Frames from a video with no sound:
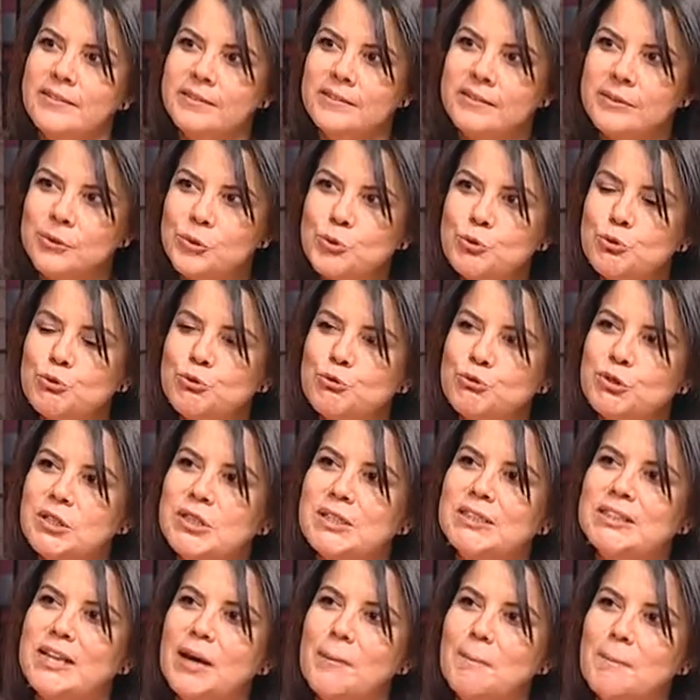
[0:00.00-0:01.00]

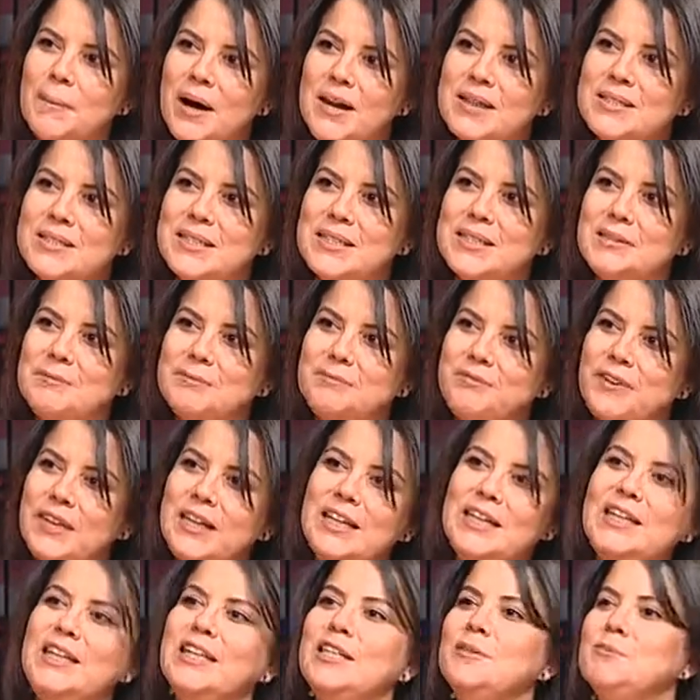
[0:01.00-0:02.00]
hususlarından bahsedip
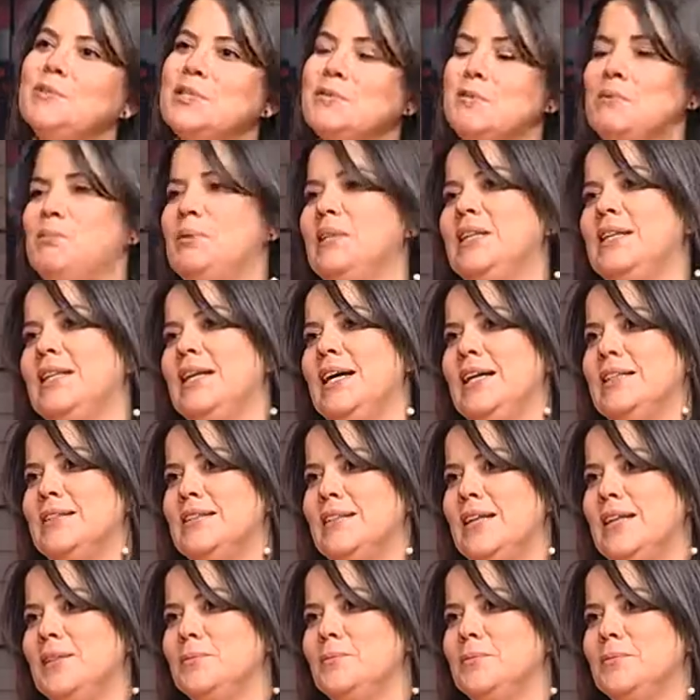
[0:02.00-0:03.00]
velilerimizi bir
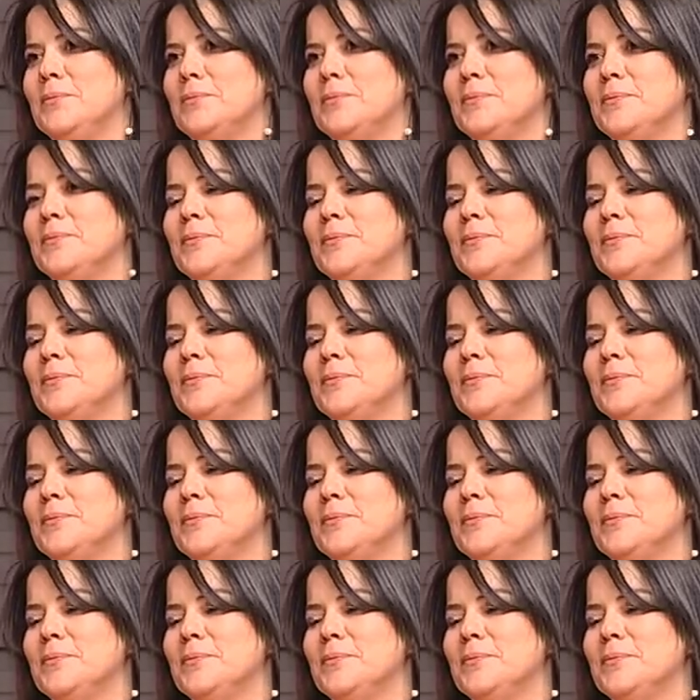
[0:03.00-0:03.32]
bilgilendirelim. Evet.